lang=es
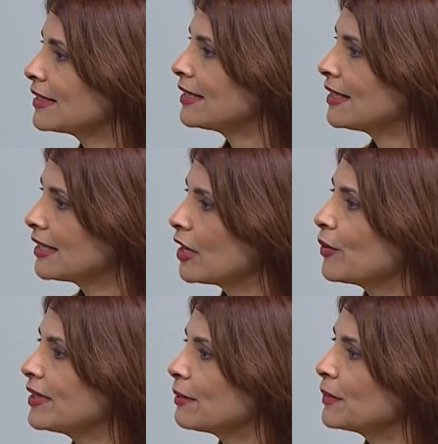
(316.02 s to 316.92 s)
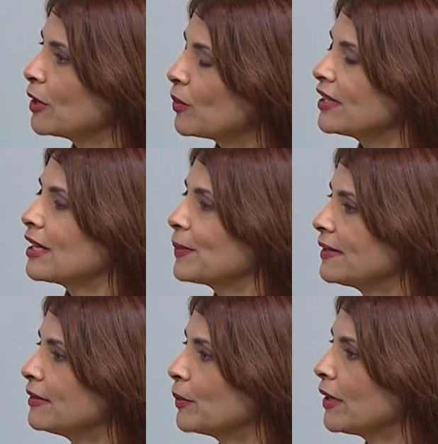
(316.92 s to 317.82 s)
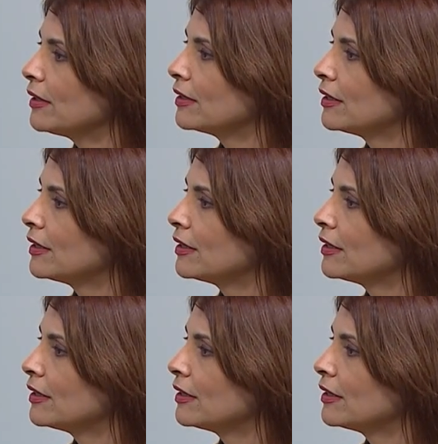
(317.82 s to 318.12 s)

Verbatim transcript: que tienen que ver también con la etapa estival?